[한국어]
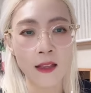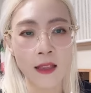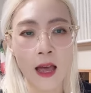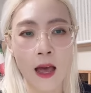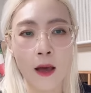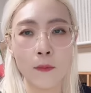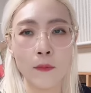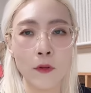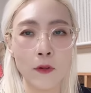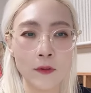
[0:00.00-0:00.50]

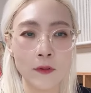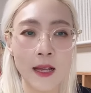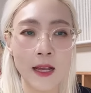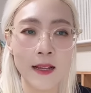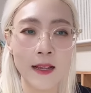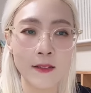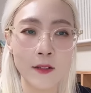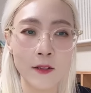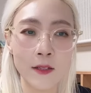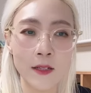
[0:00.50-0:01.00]
다음
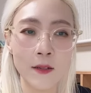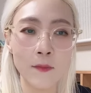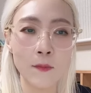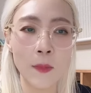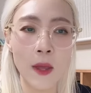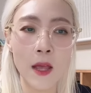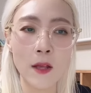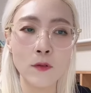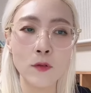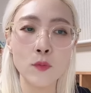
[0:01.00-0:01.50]
영상에서는
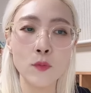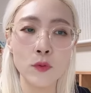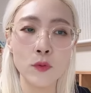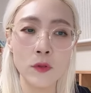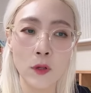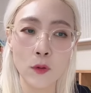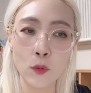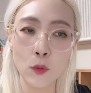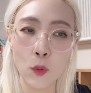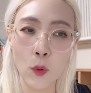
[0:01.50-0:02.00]
매수
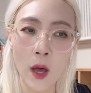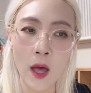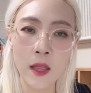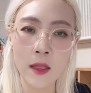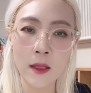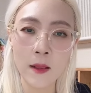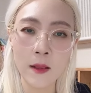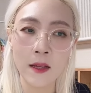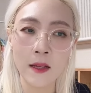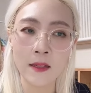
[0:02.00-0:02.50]
분석
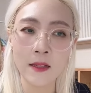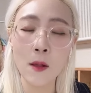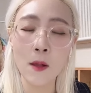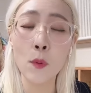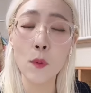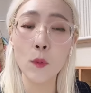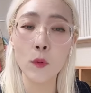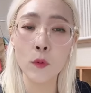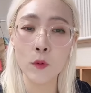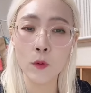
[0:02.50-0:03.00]
또한
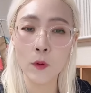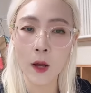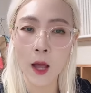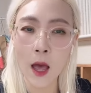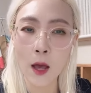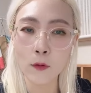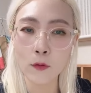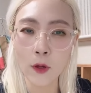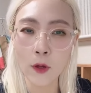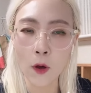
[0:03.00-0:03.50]

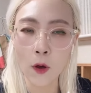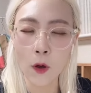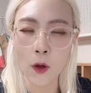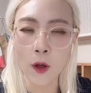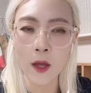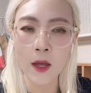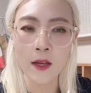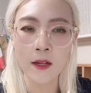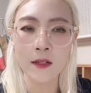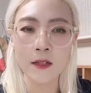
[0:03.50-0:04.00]
살펴보도록 하고요.